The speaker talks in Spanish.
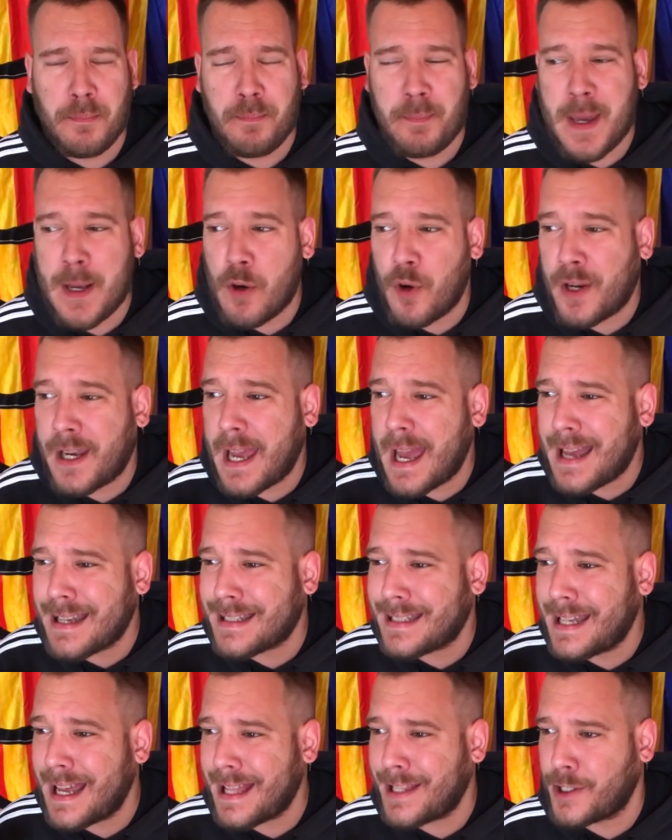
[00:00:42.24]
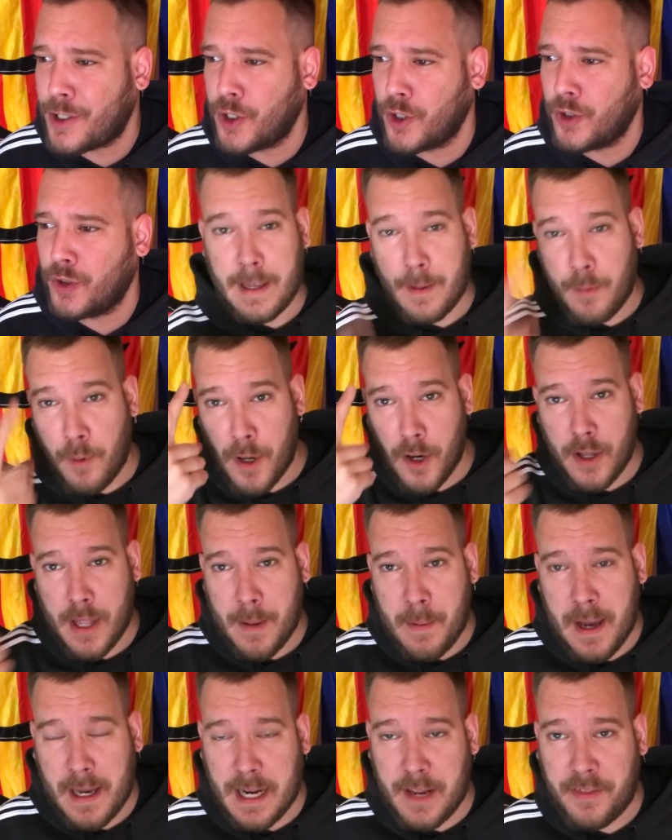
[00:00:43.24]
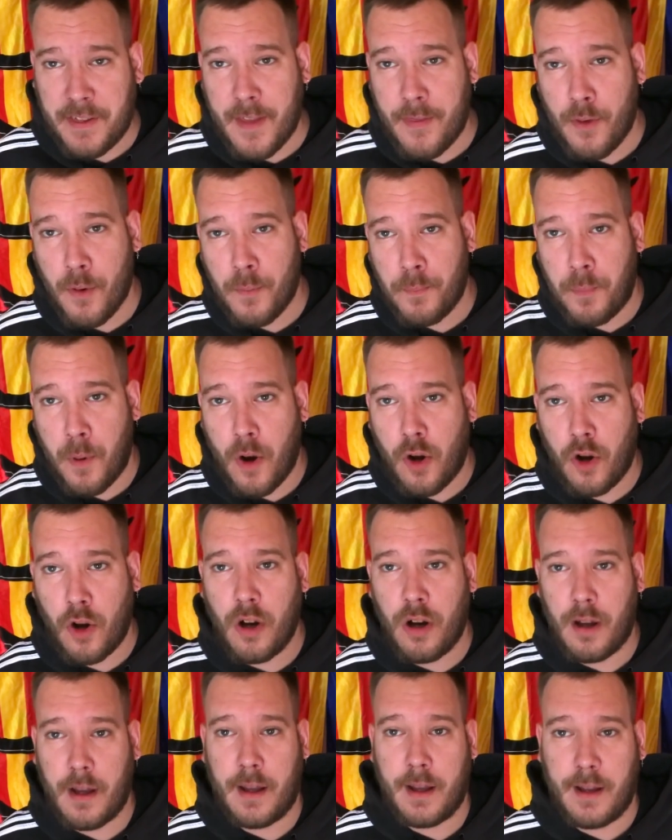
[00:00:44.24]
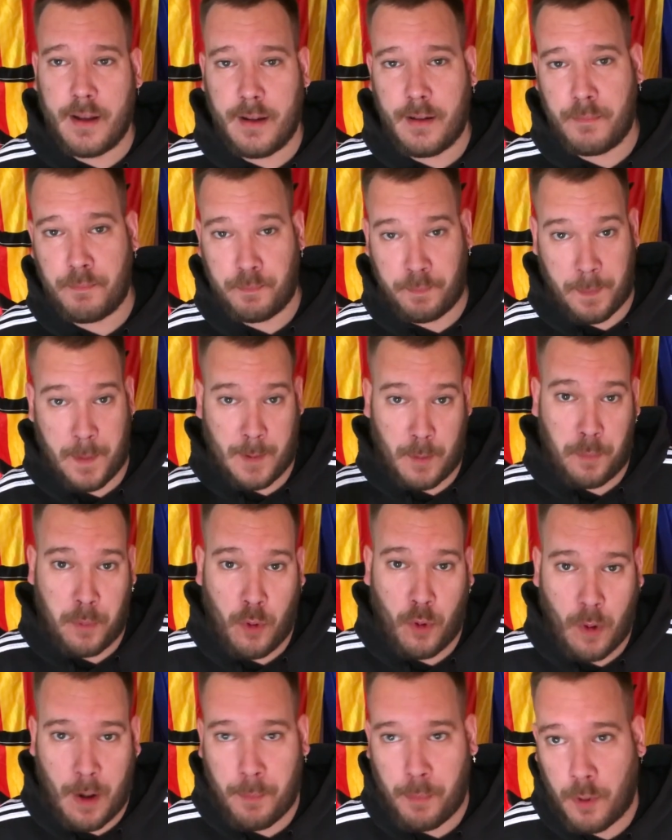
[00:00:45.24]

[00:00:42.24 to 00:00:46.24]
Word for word: ¿Pero qué has hecho? Y bueno, ya va creciendo un poco, eh, pero poco a